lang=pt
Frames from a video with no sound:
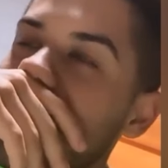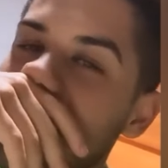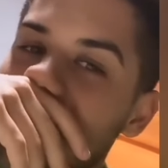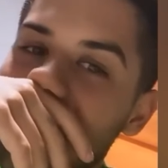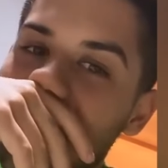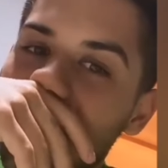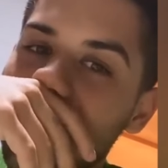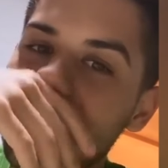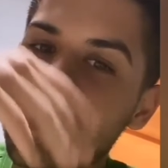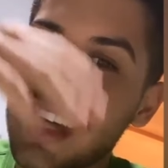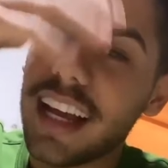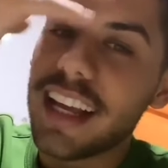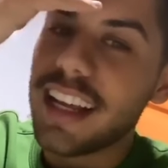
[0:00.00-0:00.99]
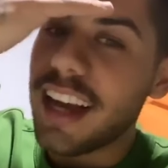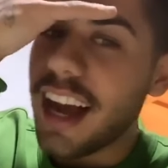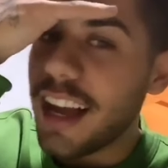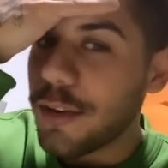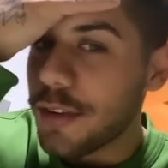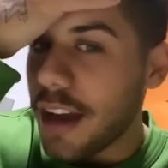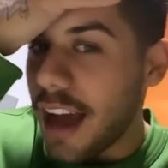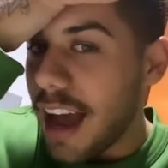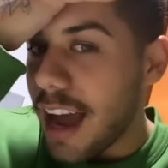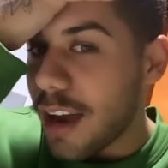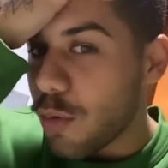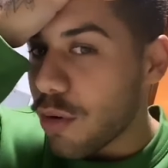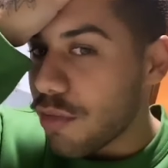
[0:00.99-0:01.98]
entregar o açaí, caiu na
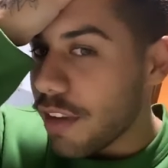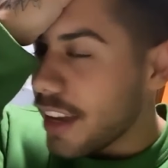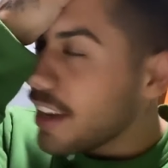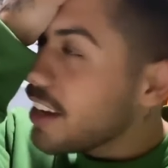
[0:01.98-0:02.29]
água, velho.